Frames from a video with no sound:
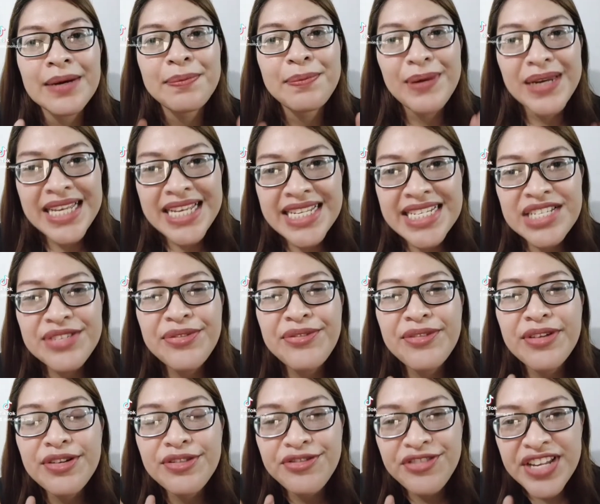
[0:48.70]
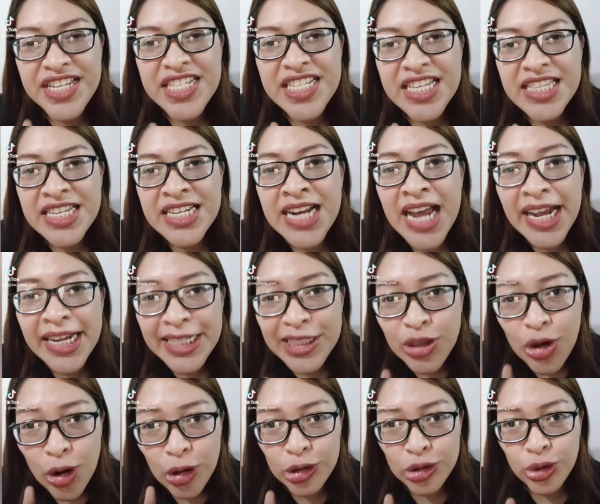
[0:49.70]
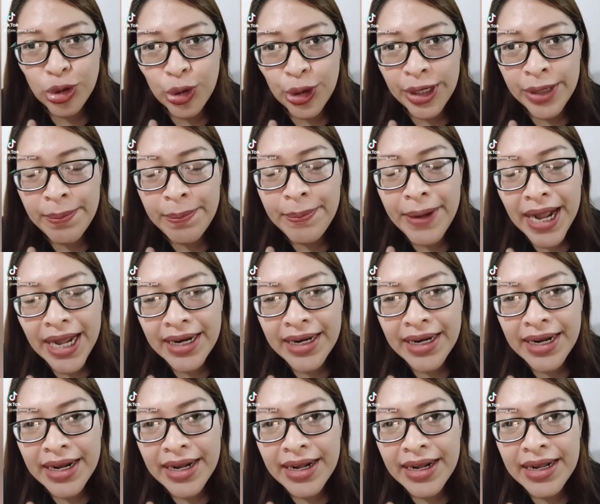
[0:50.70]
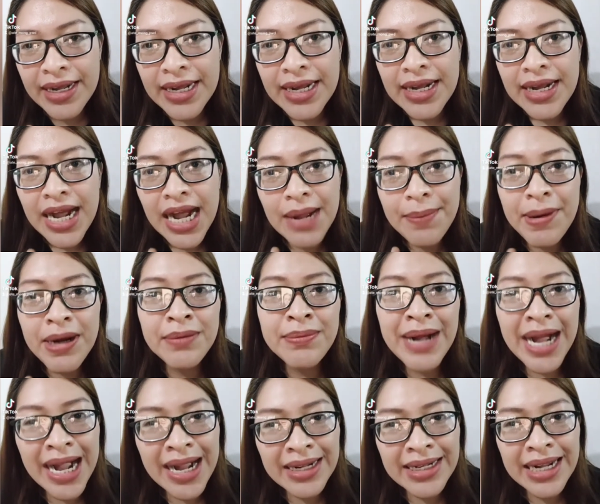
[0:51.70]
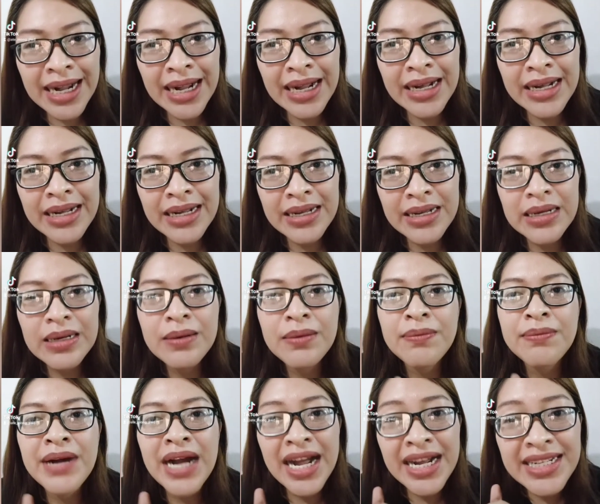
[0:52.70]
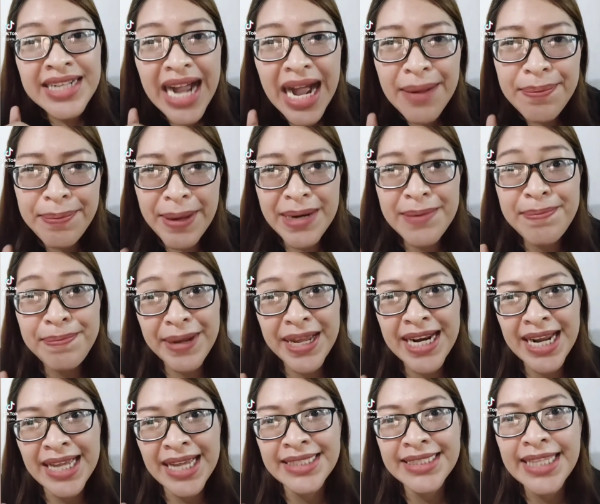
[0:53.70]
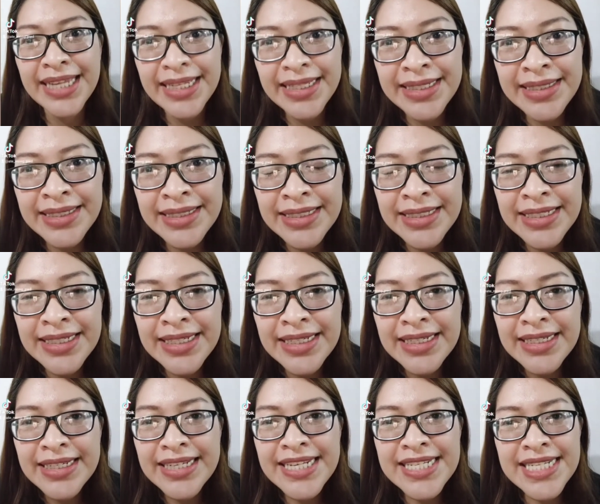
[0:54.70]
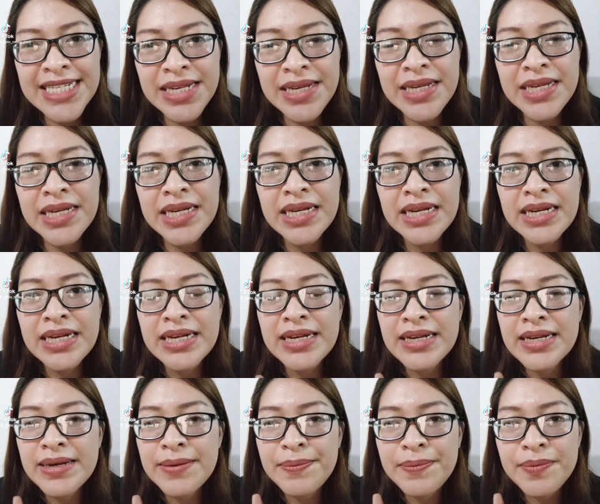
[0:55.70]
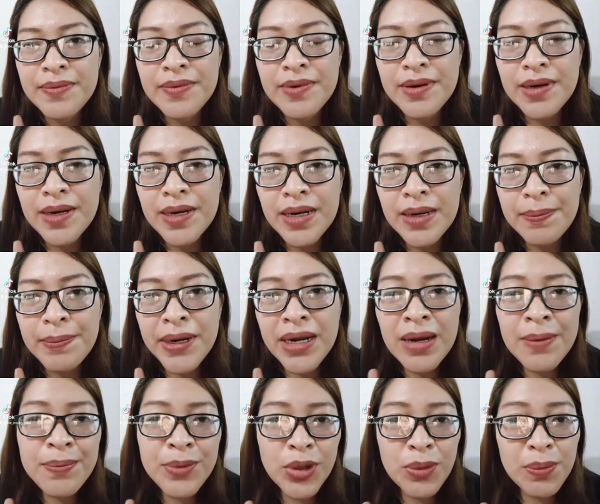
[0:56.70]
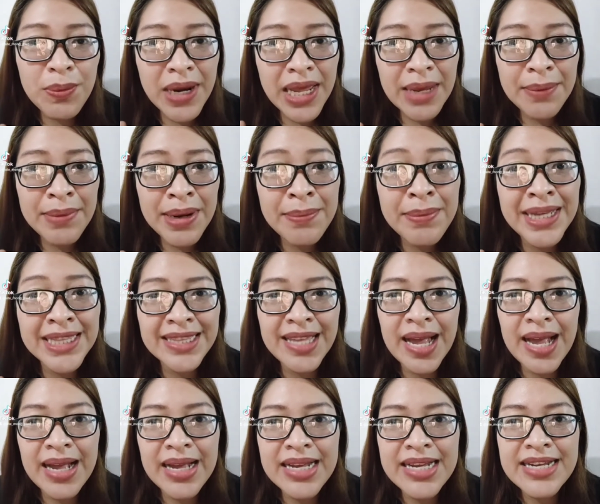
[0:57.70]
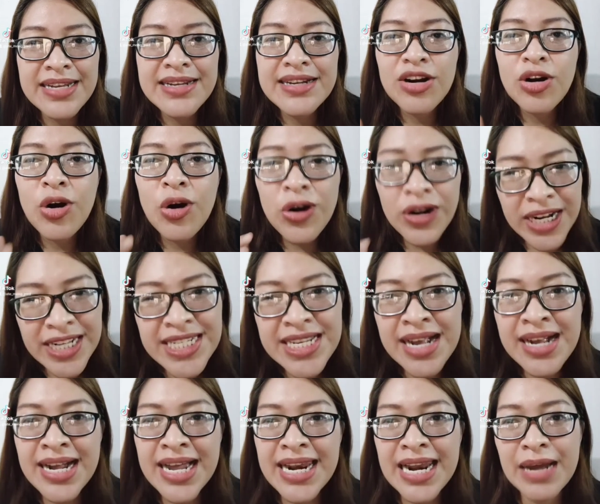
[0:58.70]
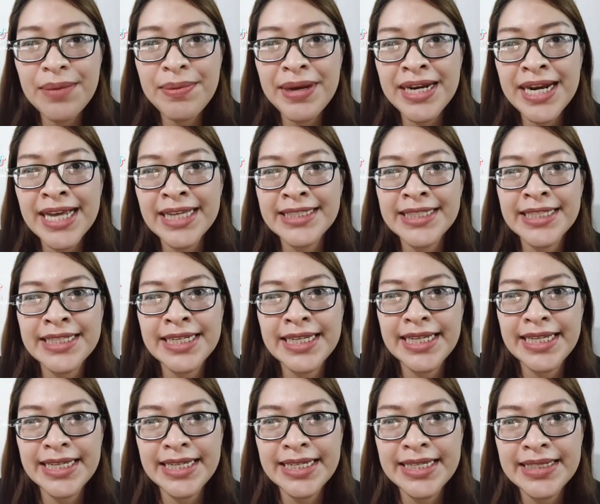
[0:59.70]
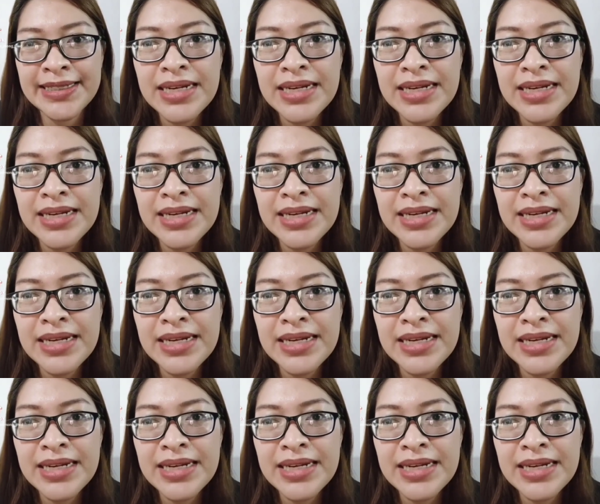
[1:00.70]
Please visit an eye doctor para habang maaga, maagapan pa natin. Kasi, pag ang problema mata, oras ang kalaban natin eh.